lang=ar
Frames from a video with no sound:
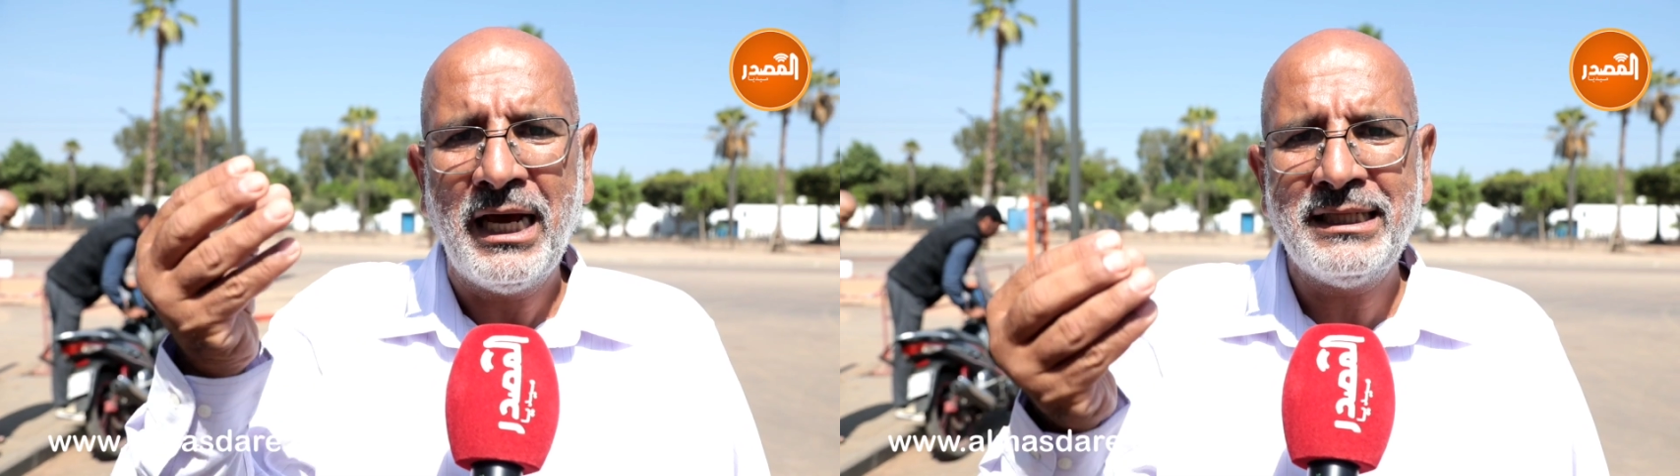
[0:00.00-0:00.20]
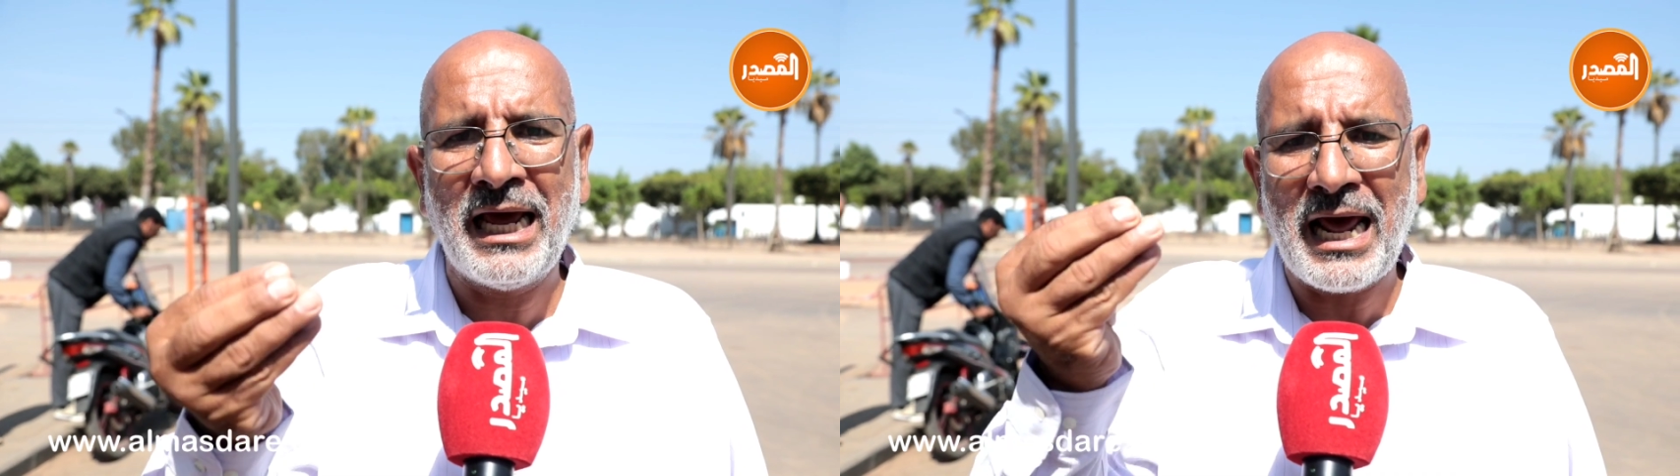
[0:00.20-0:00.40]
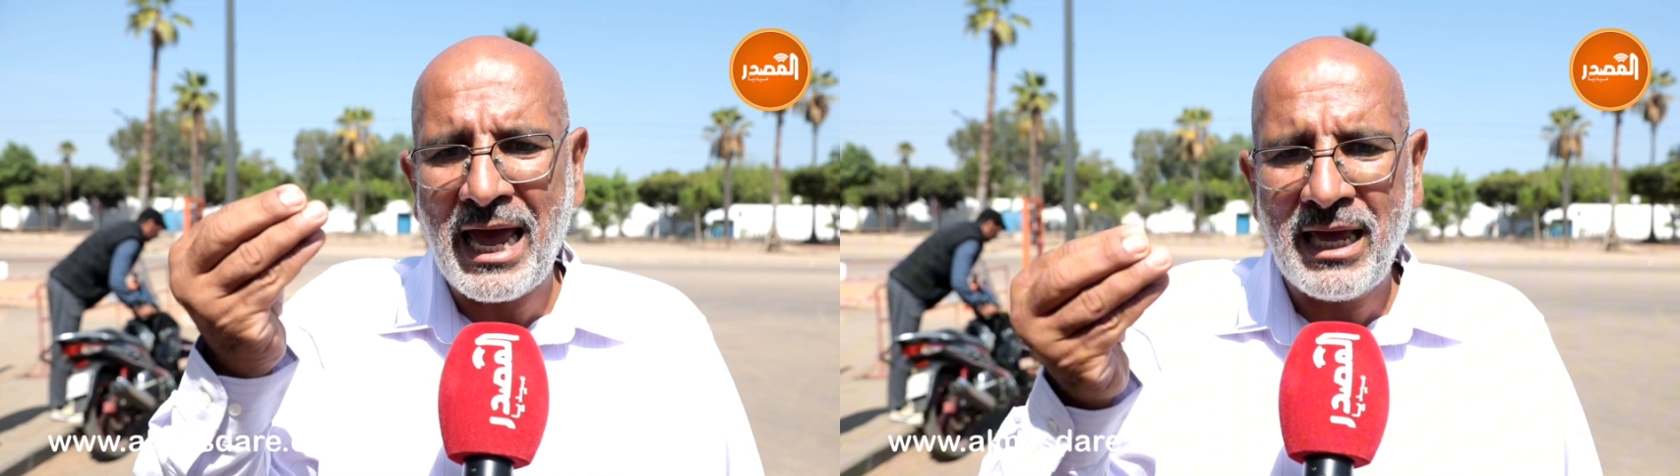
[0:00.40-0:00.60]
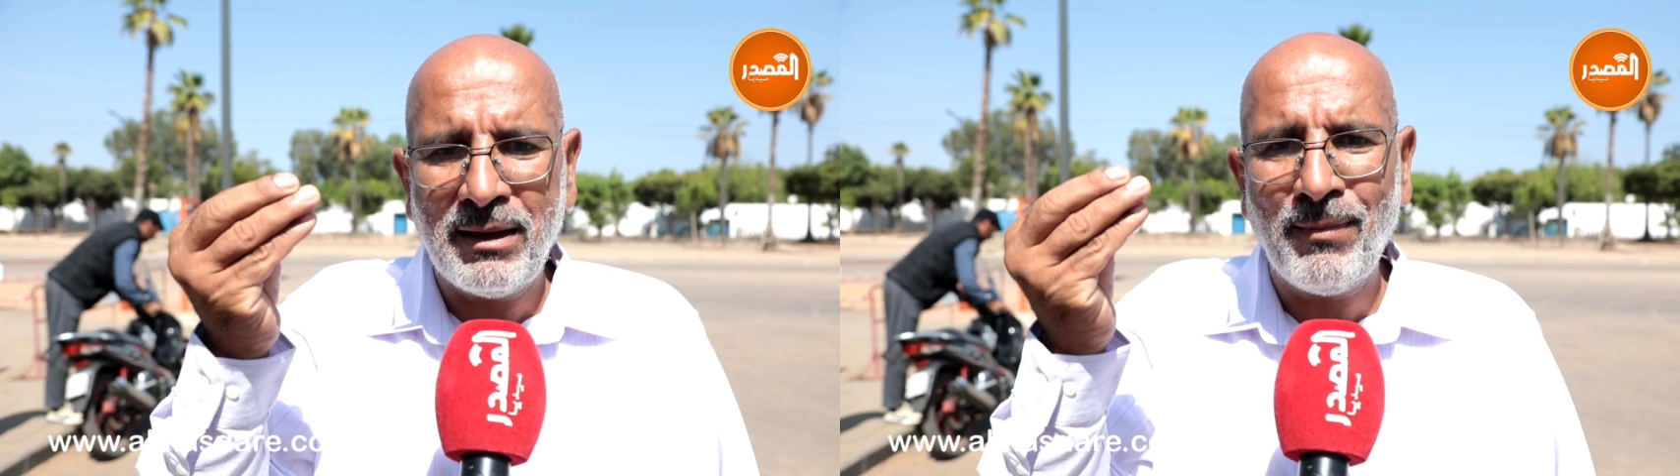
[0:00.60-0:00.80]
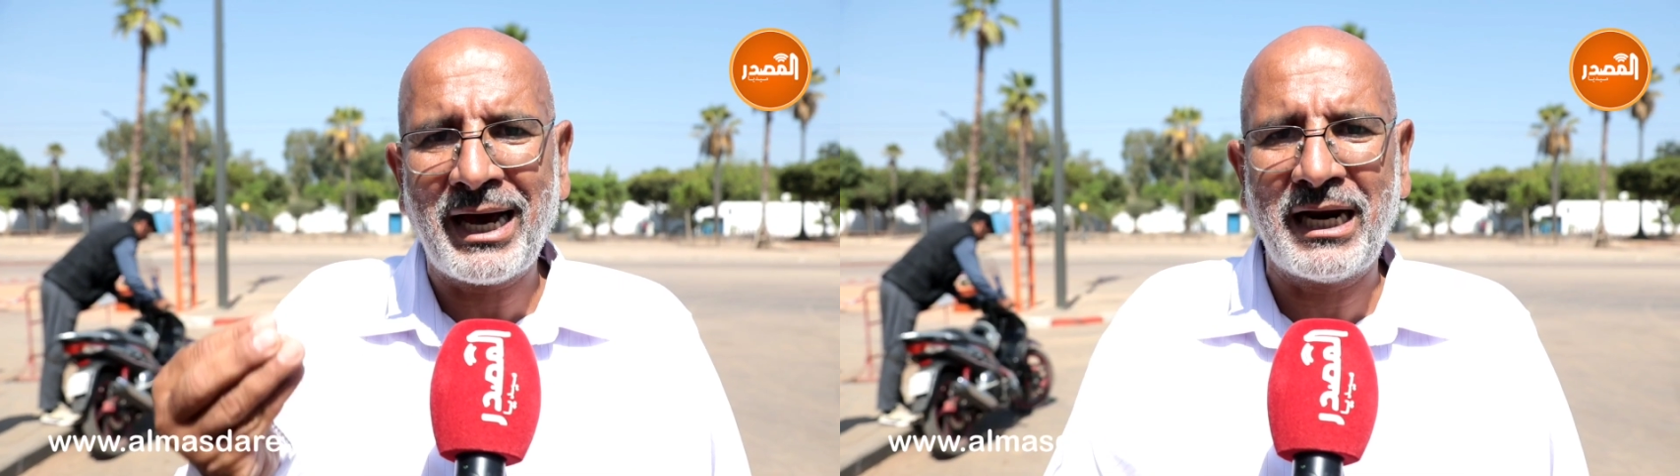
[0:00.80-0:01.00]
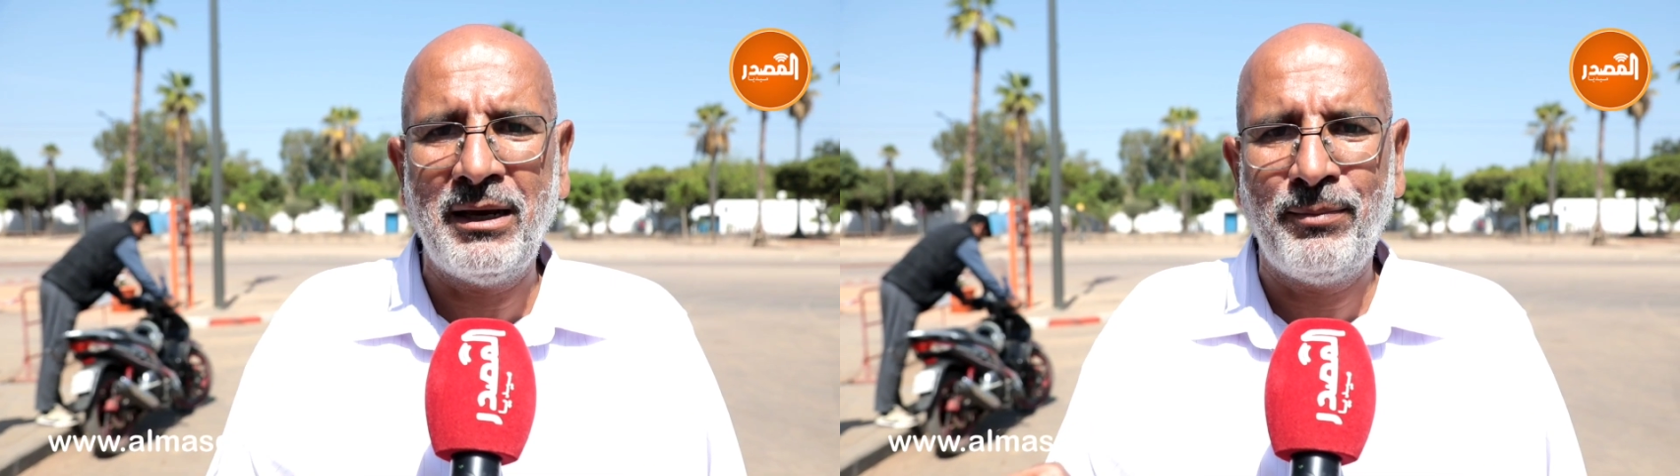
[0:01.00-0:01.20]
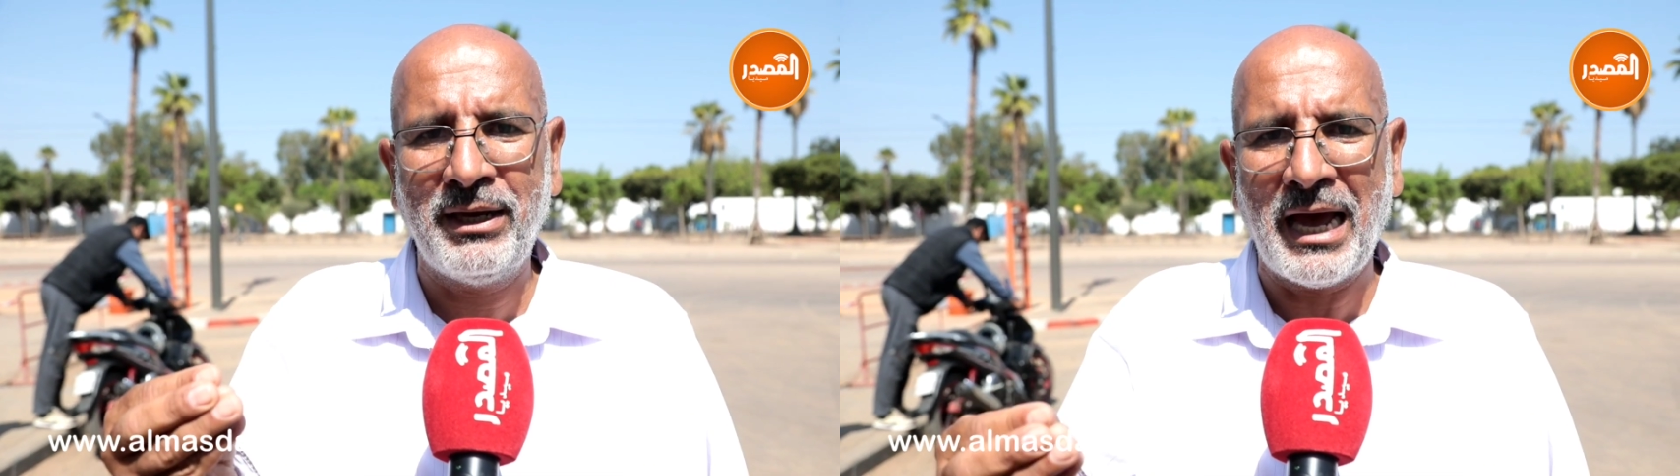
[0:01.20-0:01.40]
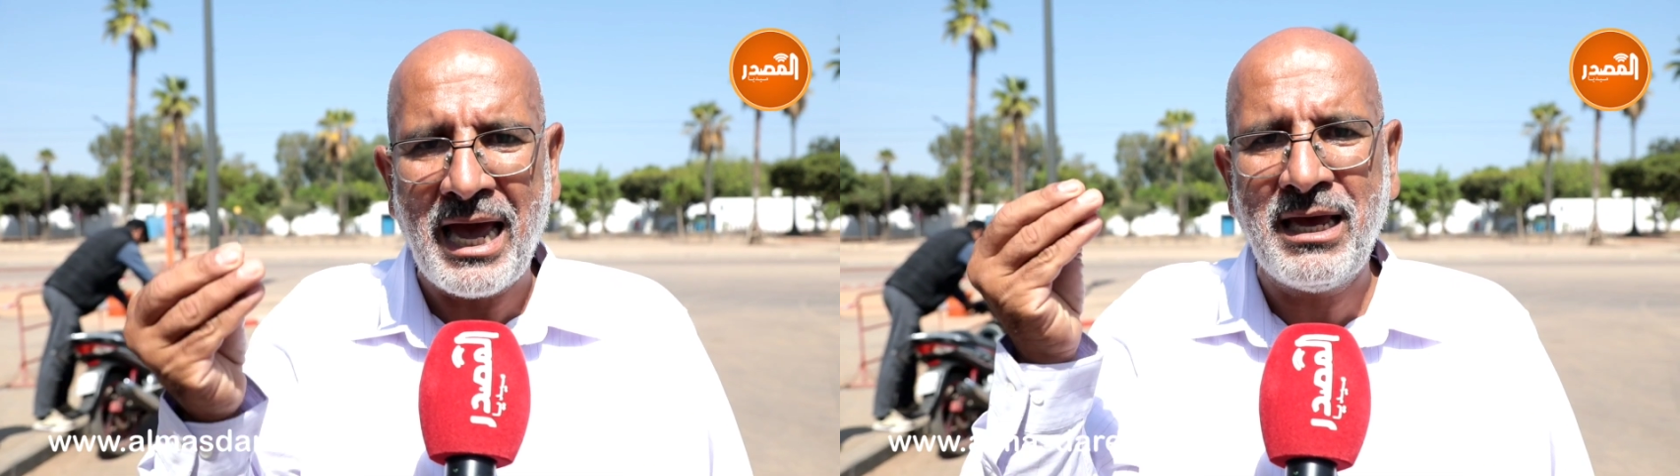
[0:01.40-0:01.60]
ديال اي
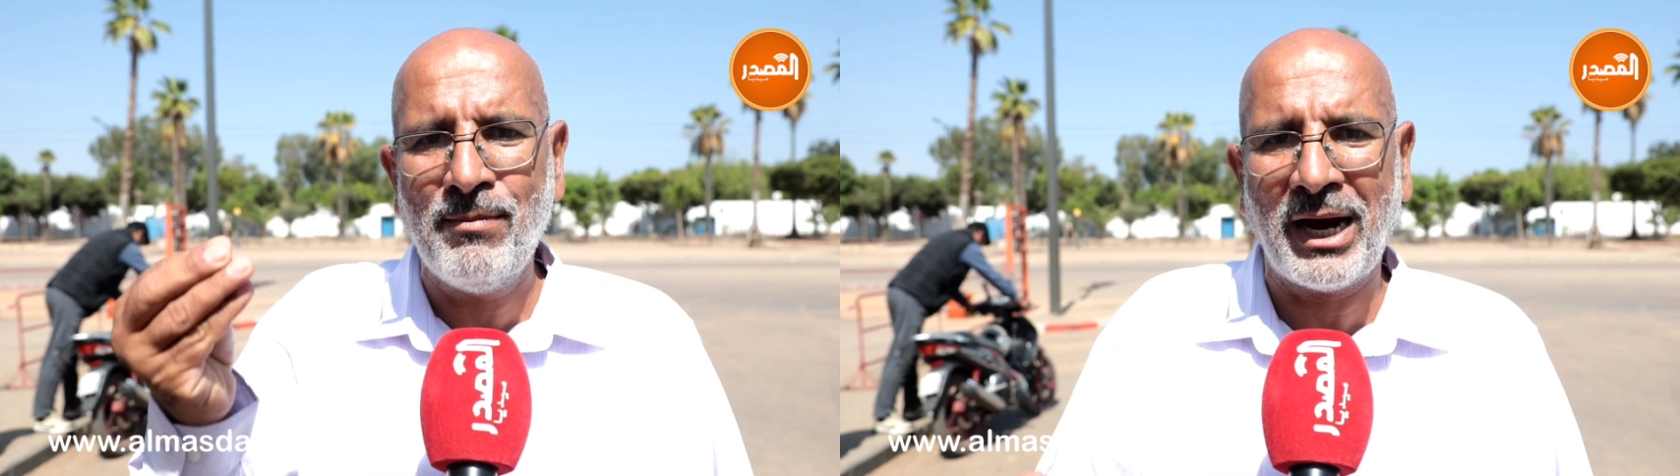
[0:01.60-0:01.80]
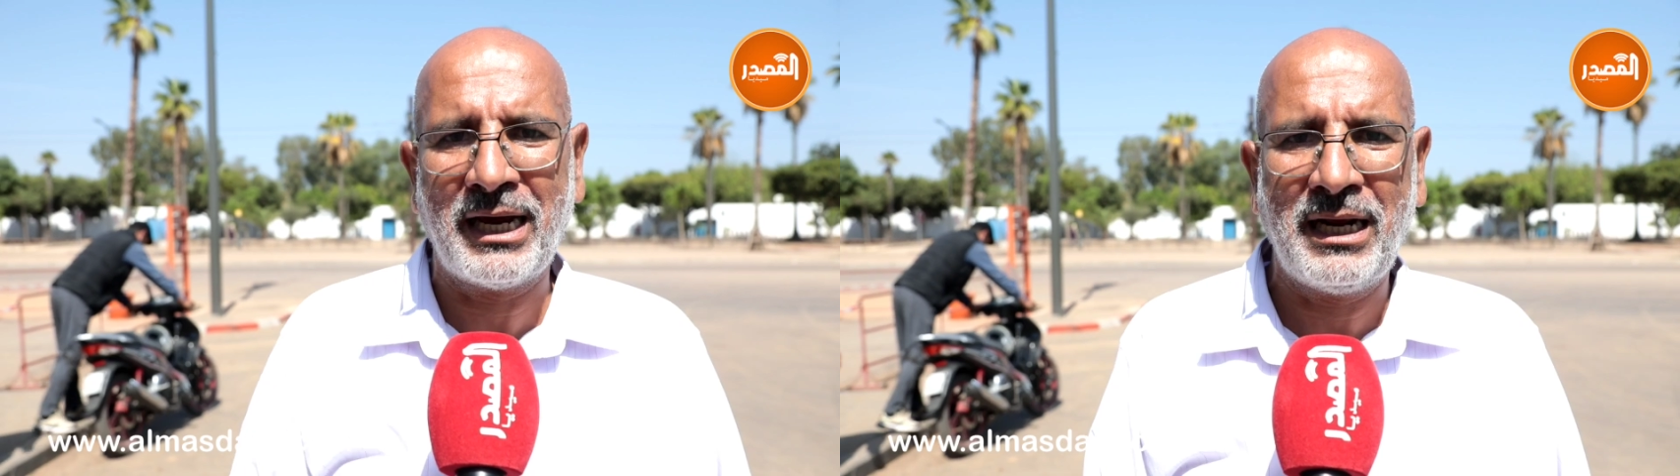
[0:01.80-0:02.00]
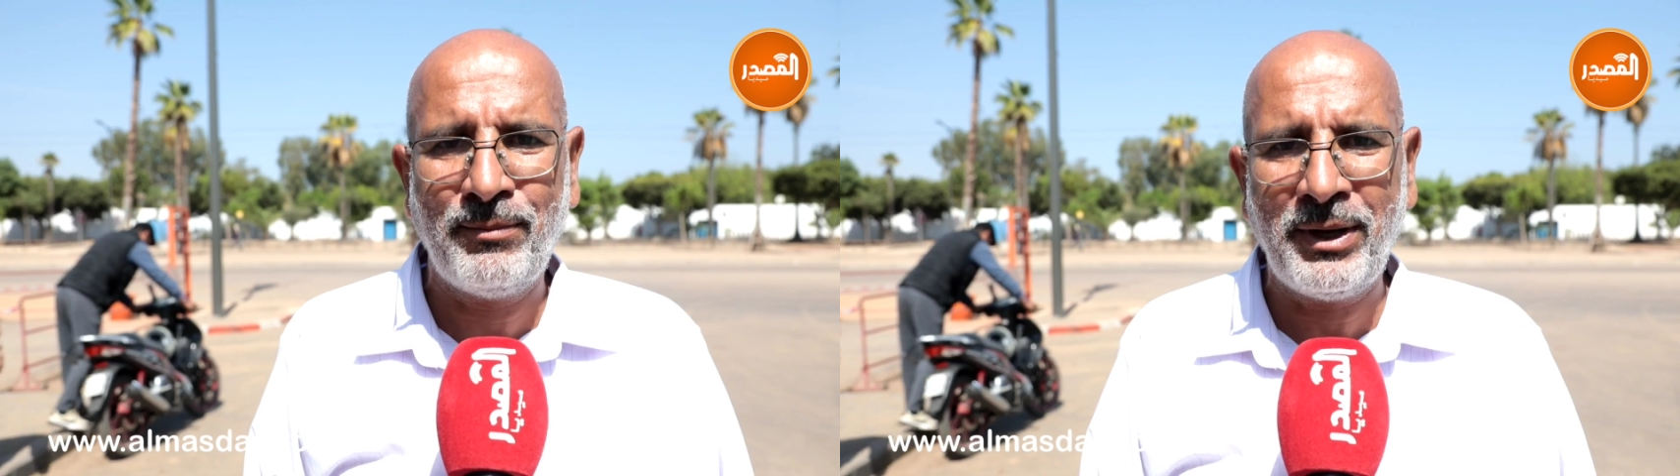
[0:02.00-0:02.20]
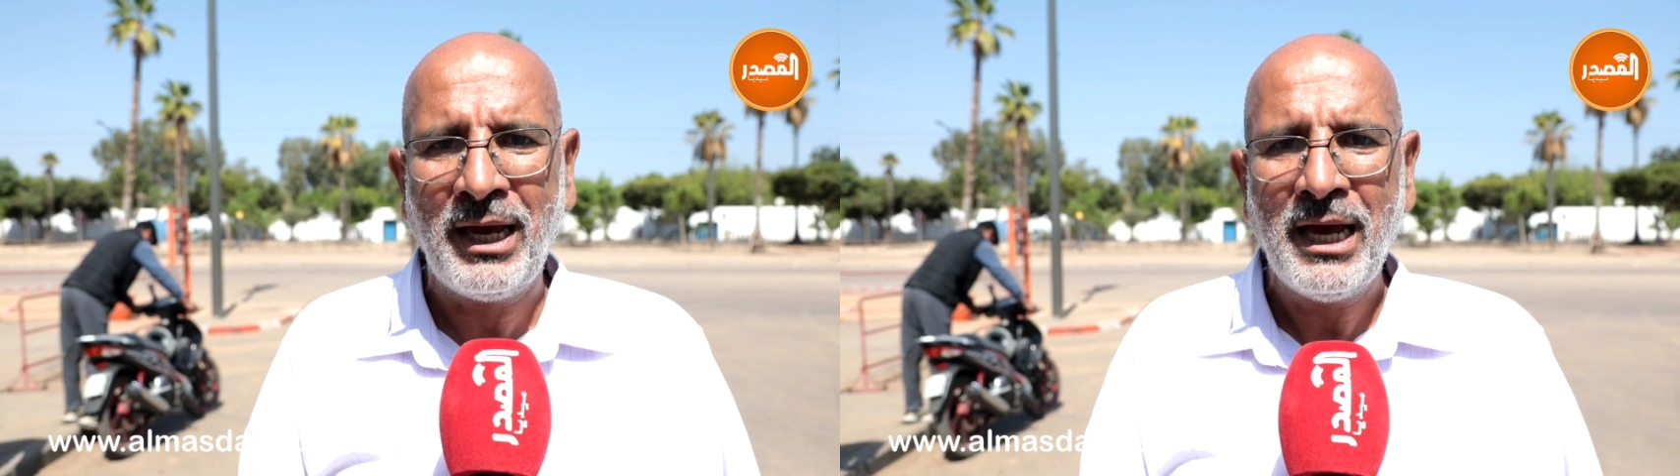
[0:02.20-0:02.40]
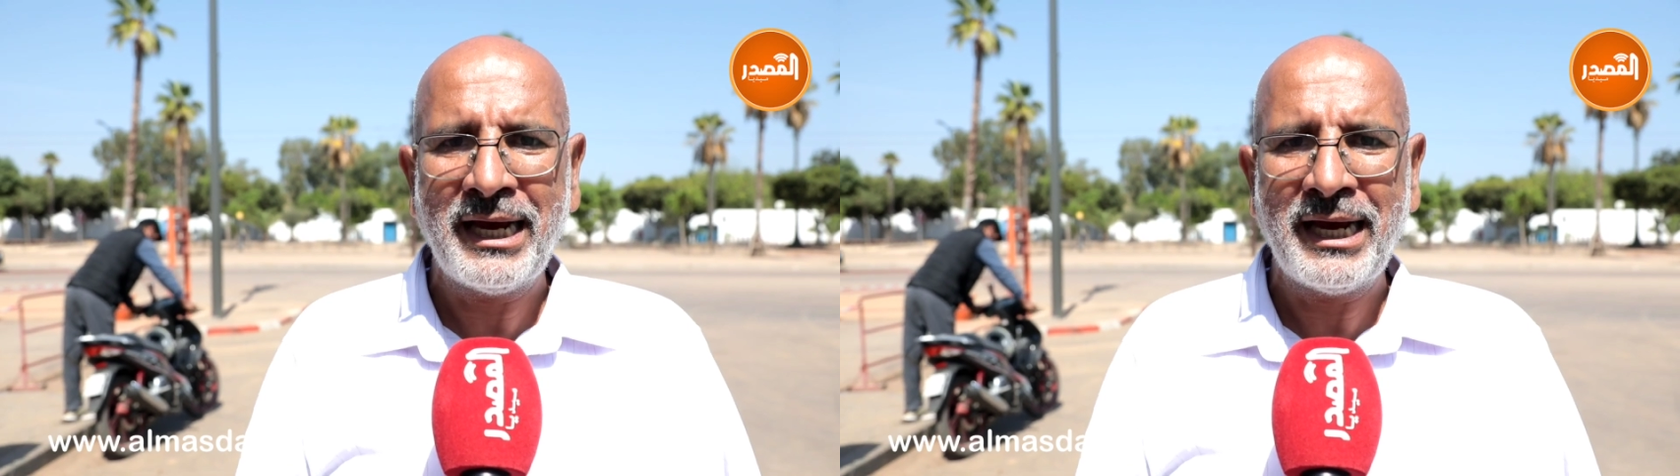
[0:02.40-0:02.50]
مغربي اي مغربي